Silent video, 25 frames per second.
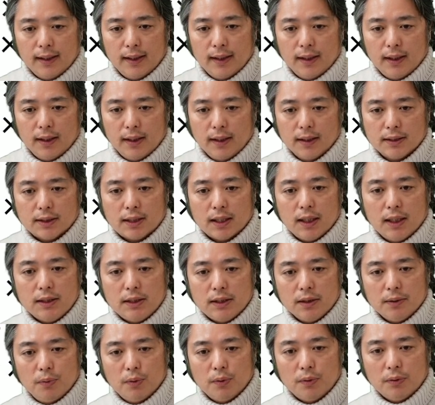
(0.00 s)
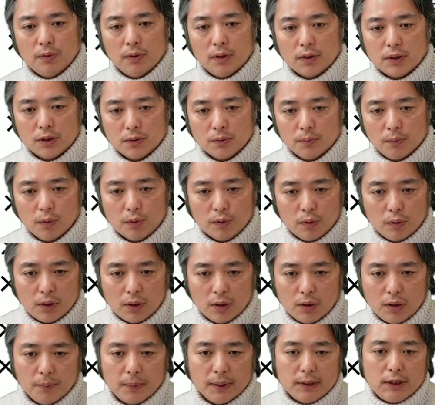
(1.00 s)
えー、歯科医師、僕僕
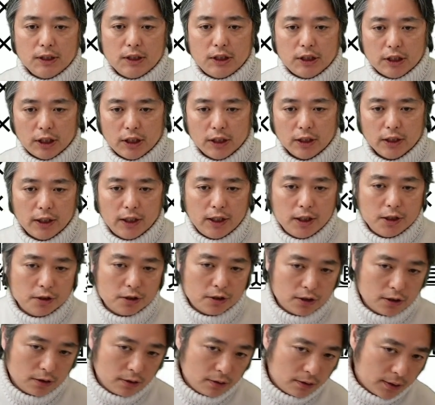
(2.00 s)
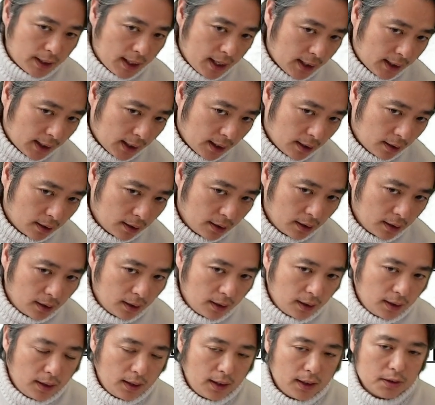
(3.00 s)
の例えば知識、技術、経験、
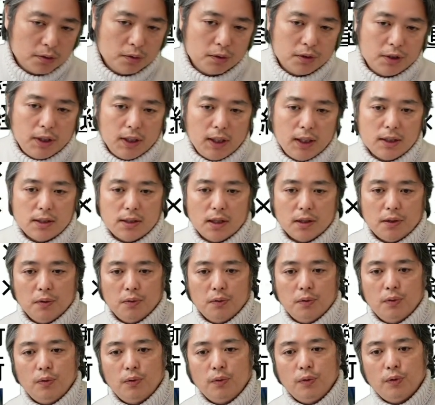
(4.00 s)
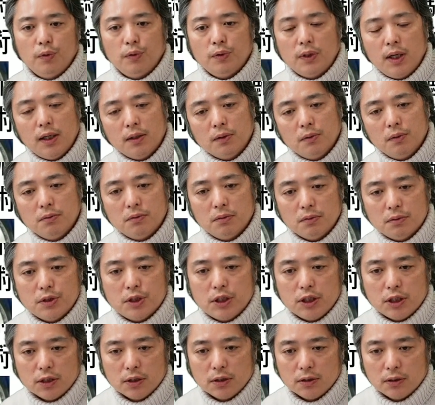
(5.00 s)
えそして先ほどのような道
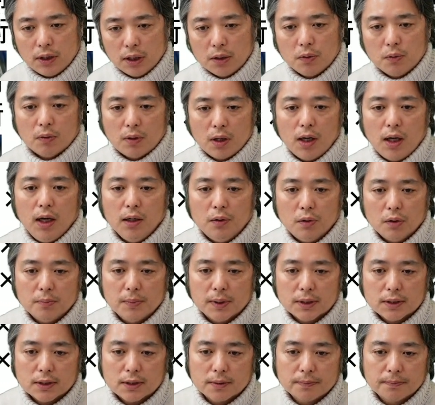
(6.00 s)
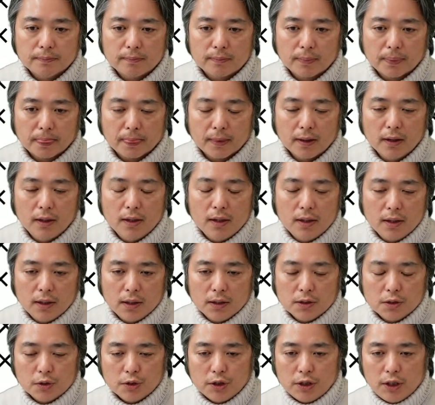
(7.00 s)
徳心だと考えております。
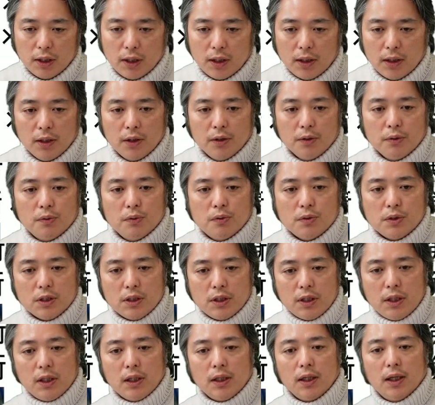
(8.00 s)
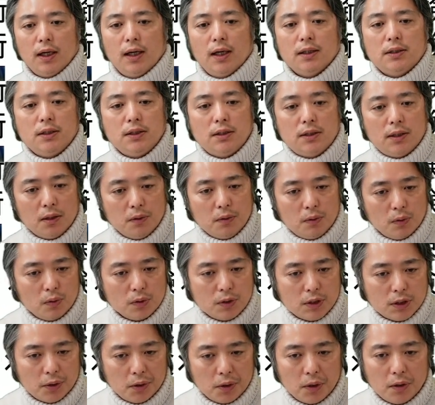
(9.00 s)
そして同時に
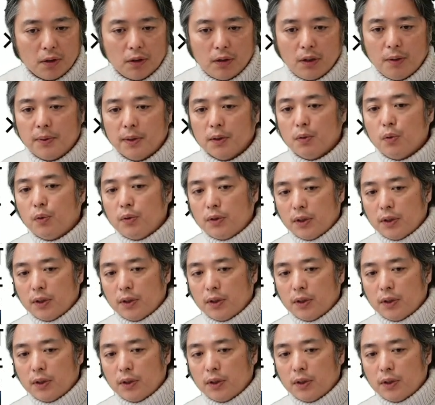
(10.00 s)
アシスタントをしてくれる、例えば